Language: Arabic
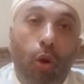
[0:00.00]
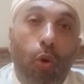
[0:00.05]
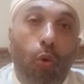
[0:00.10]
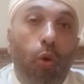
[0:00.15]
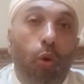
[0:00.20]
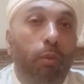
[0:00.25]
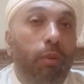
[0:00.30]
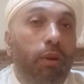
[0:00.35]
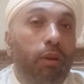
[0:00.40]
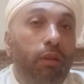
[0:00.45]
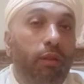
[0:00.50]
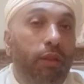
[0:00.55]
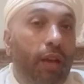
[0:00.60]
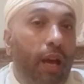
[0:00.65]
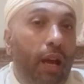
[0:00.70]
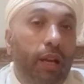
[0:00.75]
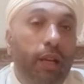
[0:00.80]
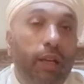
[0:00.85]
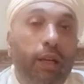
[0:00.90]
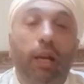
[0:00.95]
ومن
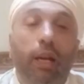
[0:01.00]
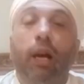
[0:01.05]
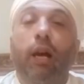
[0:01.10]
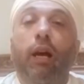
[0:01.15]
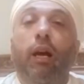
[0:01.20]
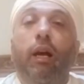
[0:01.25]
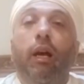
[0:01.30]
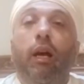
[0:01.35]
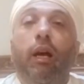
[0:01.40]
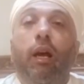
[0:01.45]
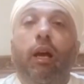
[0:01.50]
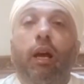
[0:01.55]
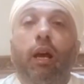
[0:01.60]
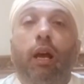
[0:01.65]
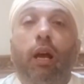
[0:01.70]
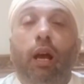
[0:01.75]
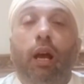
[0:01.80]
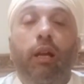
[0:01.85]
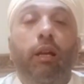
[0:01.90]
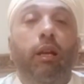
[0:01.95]
ذلك
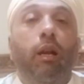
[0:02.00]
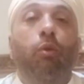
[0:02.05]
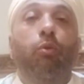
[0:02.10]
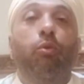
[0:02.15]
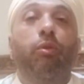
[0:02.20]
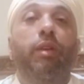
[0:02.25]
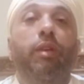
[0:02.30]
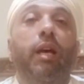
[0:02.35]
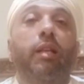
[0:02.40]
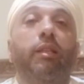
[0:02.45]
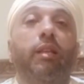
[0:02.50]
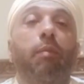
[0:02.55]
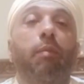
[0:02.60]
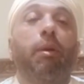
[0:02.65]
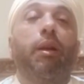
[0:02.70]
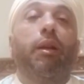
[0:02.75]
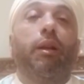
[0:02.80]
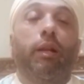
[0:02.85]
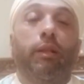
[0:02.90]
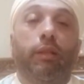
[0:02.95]
أنه ذات
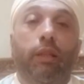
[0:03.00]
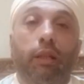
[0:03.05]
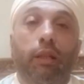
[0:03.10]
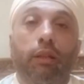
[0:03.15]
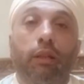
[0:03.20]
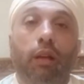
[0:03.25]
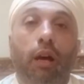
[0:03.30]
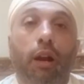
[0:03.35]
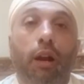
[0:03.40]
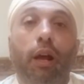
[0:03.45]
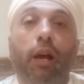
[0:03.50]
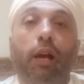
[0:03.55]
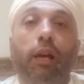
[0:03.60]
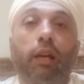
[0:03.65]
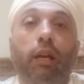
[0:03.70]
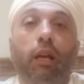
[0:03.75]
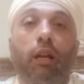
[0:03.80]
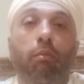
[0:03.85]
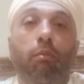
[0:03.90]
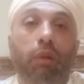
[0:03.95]
مرة
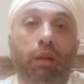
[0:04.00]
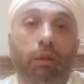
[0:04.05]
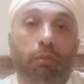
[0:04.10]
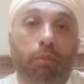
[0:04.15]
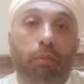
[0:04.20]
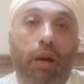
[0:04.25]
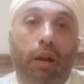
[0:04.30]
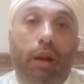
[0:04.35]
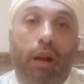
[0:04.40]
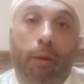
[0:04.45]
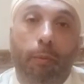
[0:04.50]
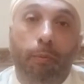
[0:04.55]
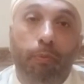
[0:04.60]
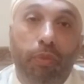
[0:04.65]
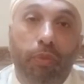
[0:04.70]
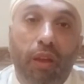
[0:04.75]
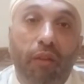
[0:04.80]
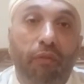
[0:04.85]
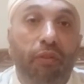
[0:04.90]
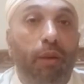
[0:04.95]
رقي المنبر
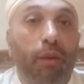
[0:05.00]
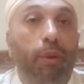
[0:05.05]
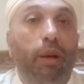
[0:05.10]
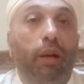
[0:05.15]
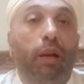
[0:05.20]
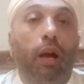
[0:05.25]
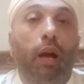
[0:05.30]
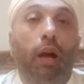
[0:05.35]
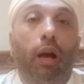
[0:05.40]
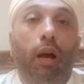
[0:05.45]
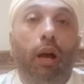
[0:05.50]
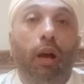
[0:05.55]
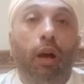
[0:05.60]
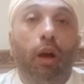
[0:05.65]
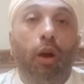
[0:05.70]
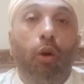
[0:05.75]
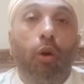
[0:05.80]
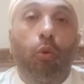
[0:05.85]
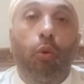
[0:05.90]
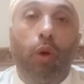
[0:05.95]
فبكى
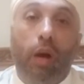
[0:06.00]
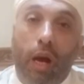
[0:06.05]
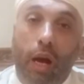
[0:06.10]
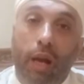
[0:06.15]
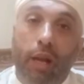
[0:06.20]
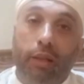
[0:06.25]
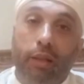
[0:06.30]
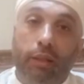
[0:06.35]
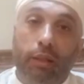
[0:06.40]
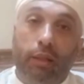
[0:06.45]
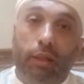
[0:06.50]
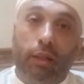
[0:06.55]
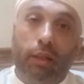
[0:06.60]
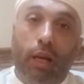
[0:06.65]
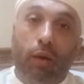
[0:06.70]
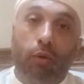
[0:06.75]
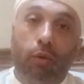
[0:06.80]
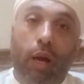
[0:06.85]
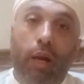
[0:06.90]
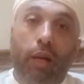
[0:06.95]
وقال صلى
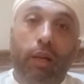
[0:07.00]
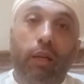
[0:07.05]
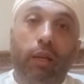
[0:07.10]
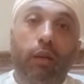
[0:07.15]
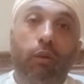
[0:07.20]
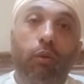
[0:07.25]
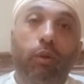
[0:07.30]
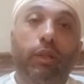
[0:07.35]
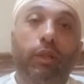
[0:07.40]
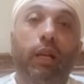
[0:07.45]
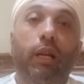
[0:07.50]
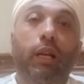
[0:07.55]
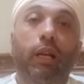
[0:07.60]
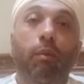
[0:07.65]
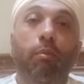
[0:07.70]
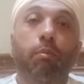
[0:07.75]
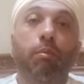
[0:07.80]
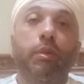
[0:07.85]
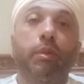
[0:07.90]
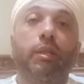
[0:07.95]
الله عليه
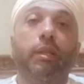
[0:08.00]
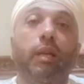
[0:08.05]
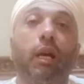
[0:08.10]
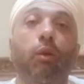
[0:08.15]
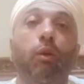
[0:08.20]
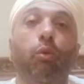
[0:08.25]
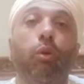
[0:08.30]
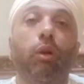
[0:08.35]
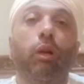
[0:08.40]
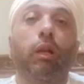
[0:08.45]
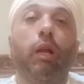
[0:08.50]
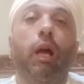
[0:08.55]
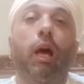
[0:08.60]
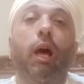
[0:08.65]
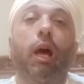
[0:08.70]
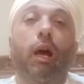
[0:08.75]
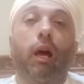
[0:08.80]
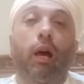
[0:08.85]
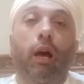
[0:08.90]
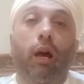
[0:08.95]
وسلم سلوا
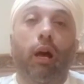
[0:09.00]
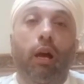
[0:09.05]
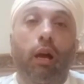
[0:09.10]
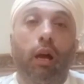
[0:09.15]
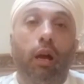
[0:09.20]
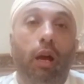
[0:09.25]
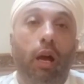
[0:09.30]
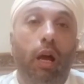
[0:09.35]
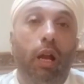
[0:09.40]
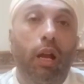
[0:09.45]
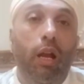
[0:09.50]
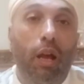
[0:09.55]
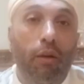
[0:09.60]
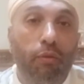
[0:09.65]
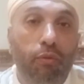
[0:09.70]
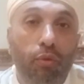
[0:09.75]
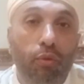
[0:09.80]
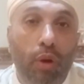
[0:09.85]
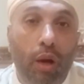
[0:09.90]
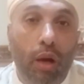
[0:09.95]
الله
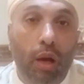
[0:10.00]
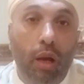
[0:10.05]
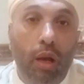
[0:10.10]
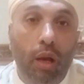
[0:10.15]
العفو